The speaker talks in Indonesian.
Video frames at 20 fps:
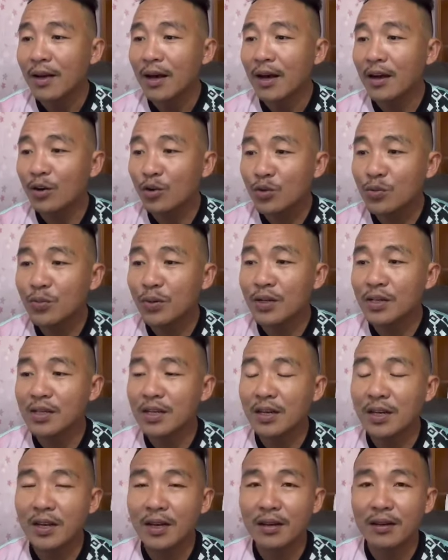harus
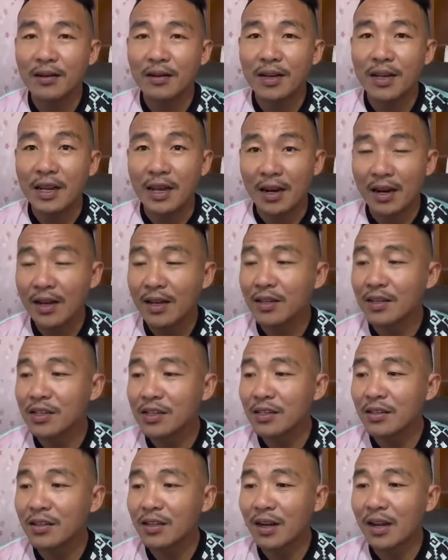bersidang ialah
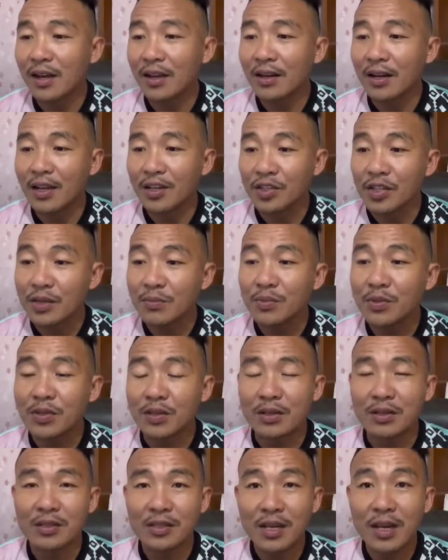setelah Najib
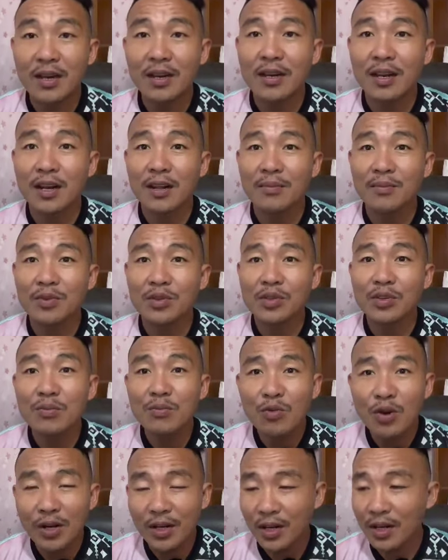selesai dalam
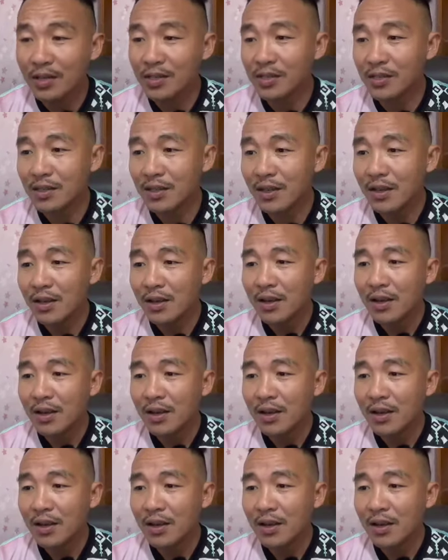semua case